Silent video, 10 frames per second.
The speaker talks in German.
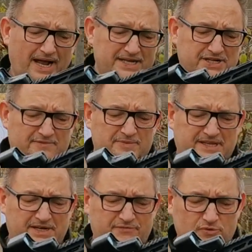eigentlich haben wir mit
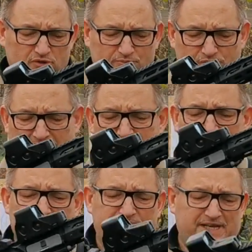den Evolution-Modellen
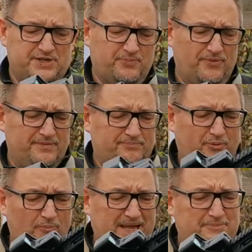recht wenig
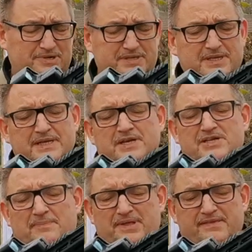Probleme.
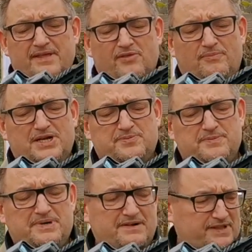Ich habe jetzt hier zum
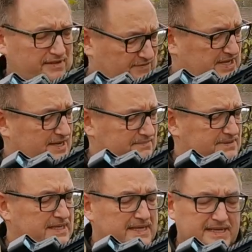Beispiel mal, was haben wir hier?
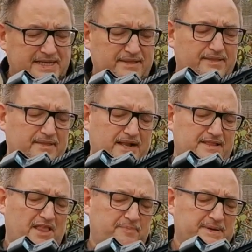Das ist das
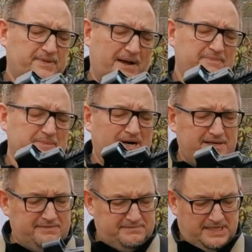allseits beliebte
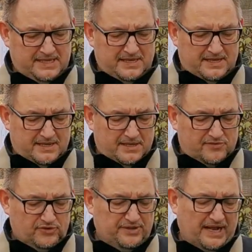Amoeba.
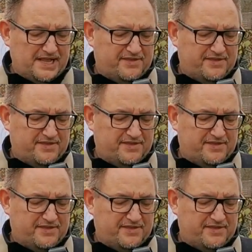So, diese